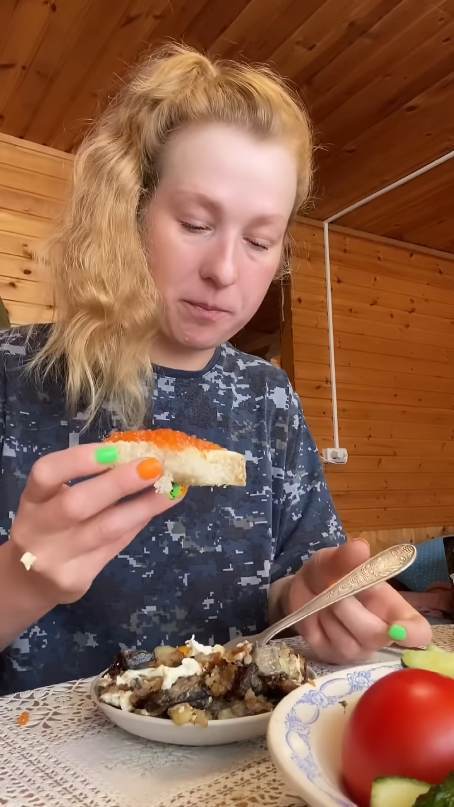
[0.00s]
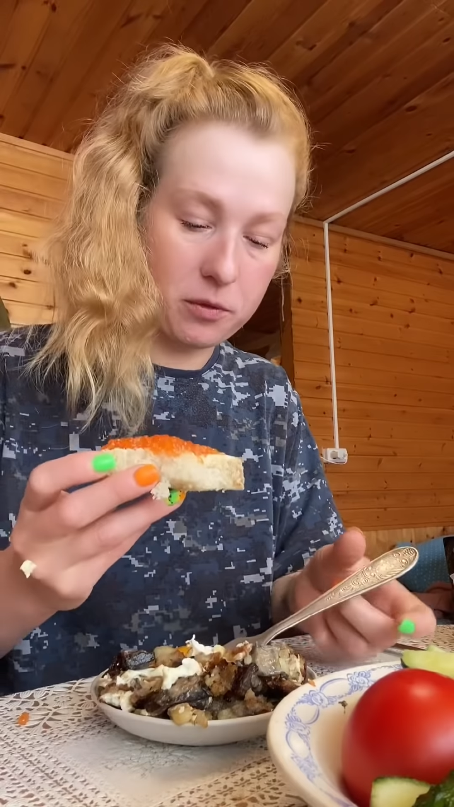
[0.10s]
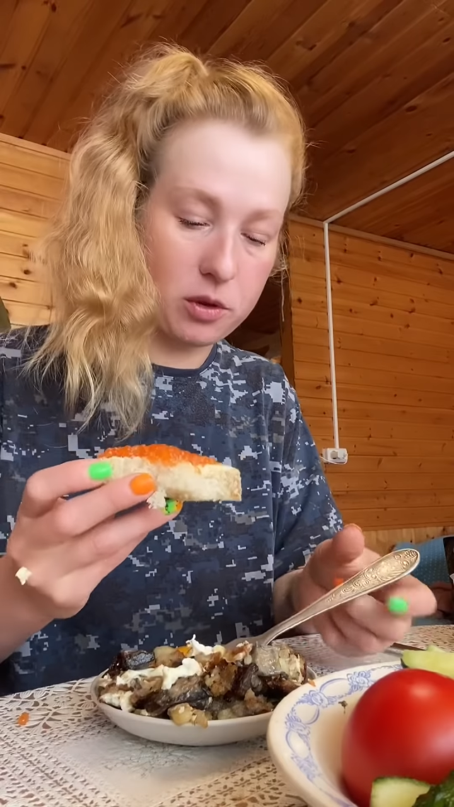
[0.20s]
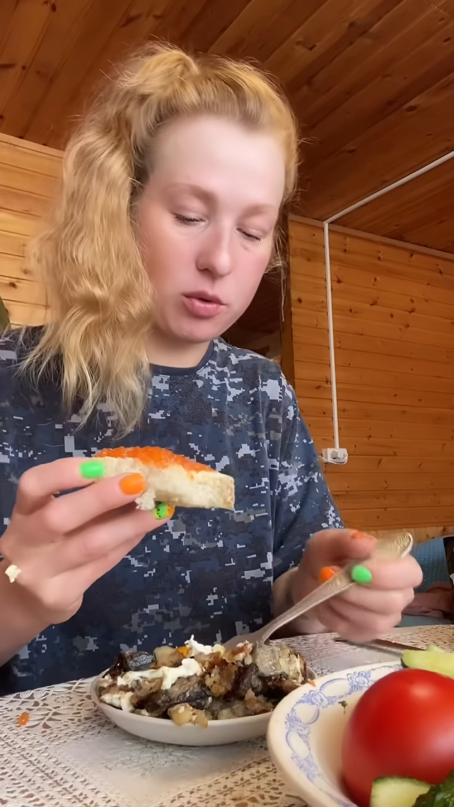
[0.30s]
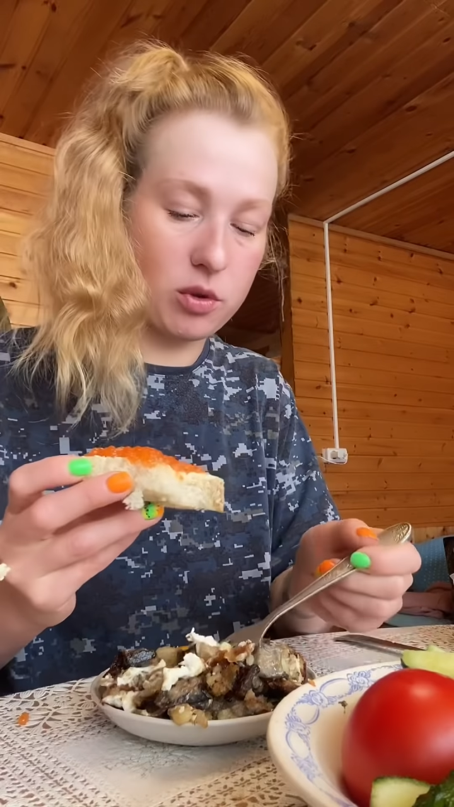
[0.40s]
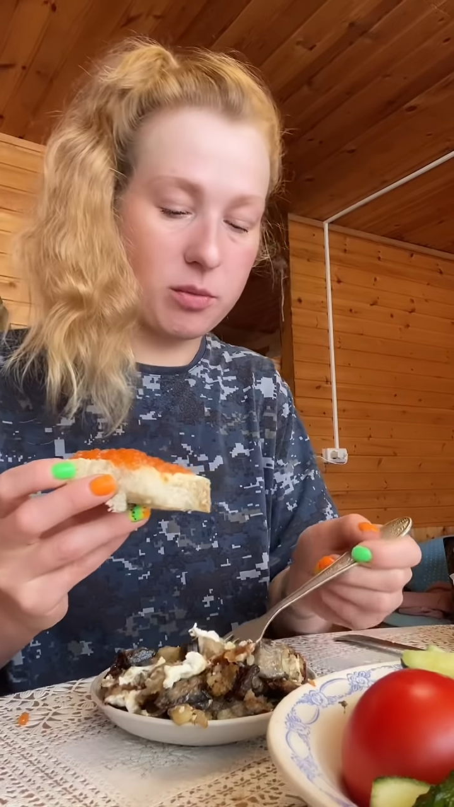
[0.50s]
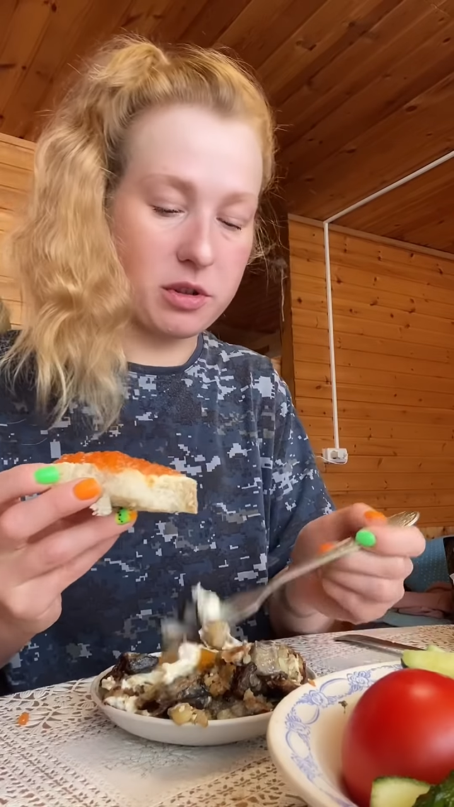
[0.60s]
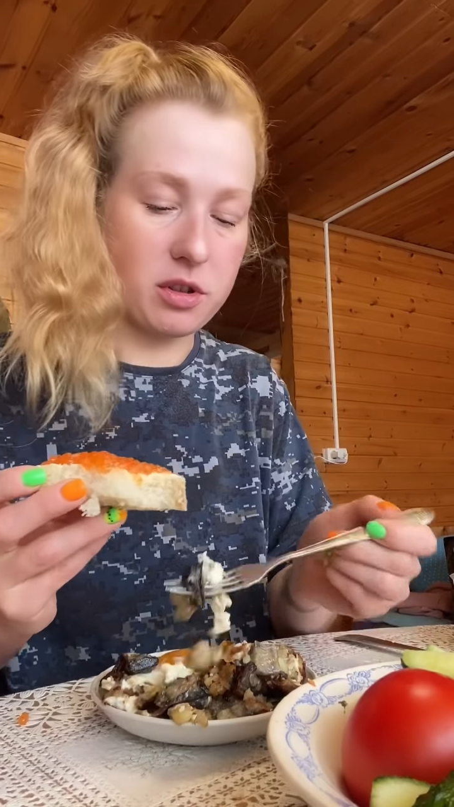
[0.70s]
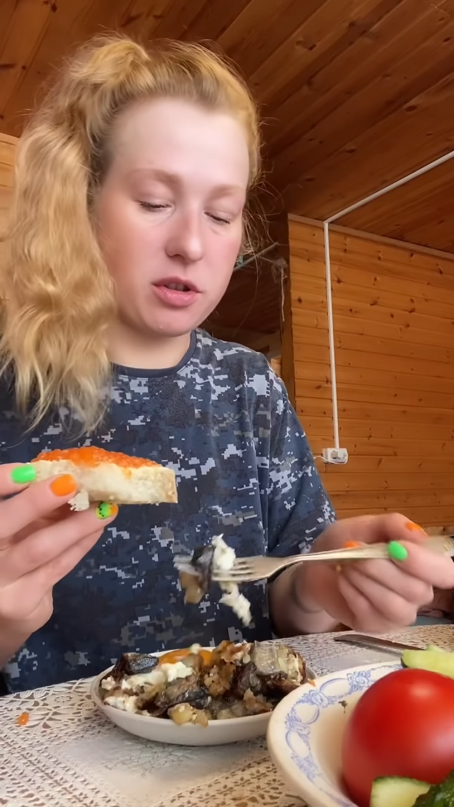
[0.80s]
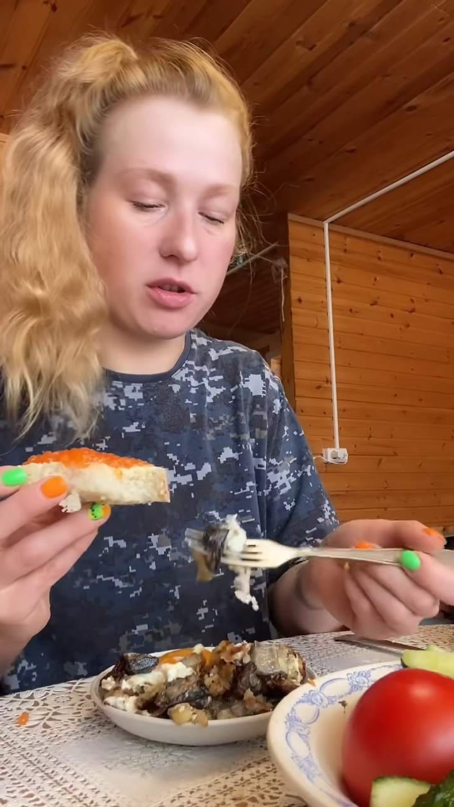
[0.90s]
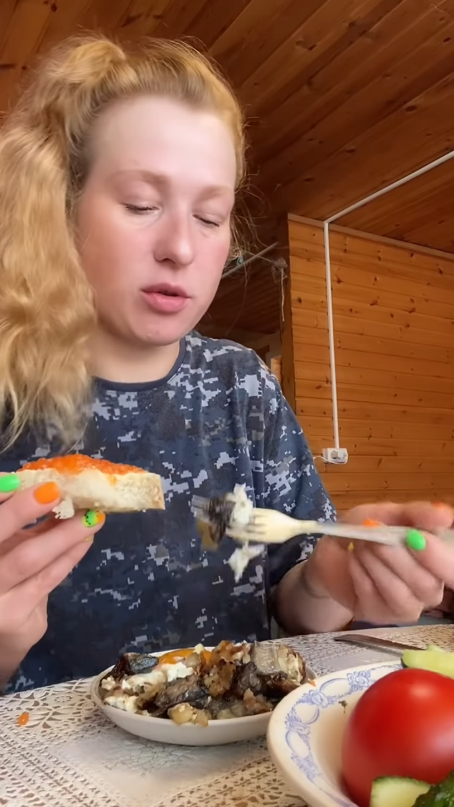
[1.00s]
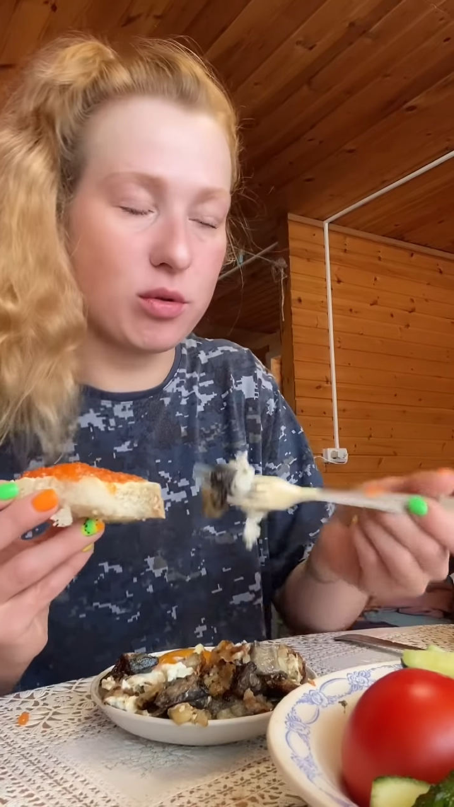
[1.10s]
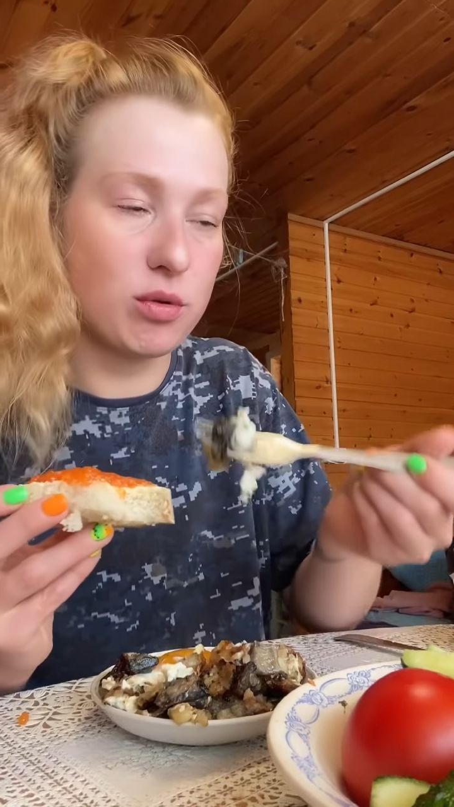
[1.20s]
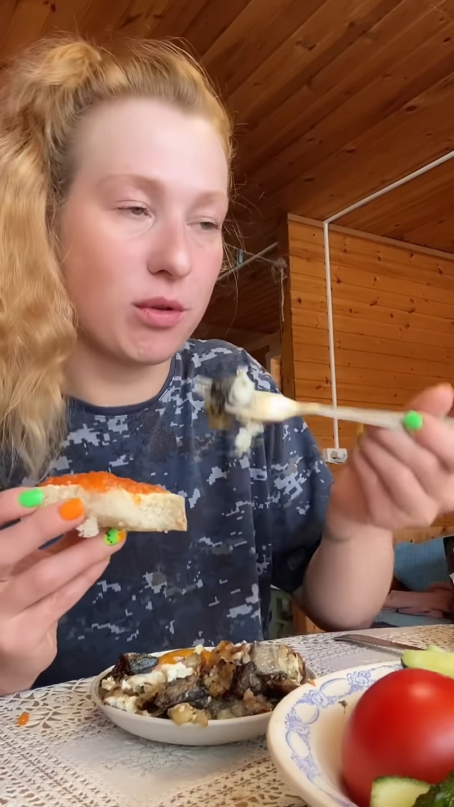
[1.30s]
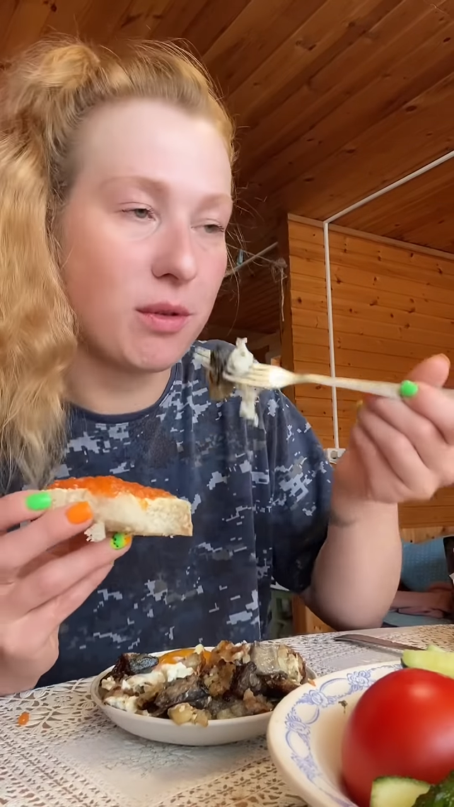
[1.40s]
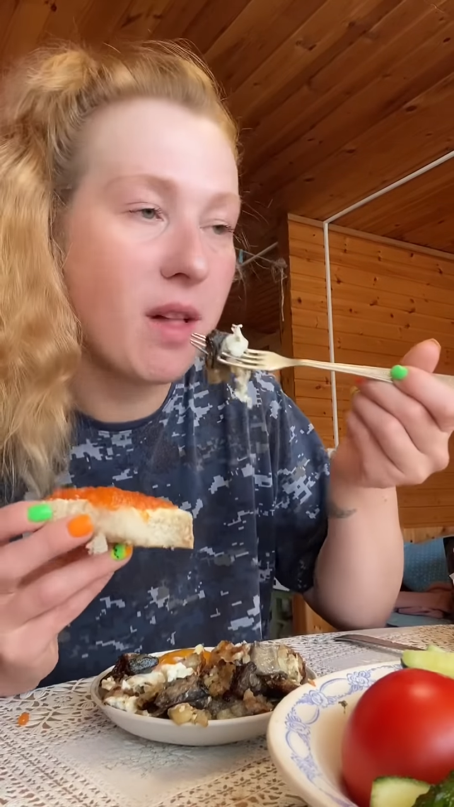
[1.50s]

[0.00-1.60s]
стоимость этих огурцов.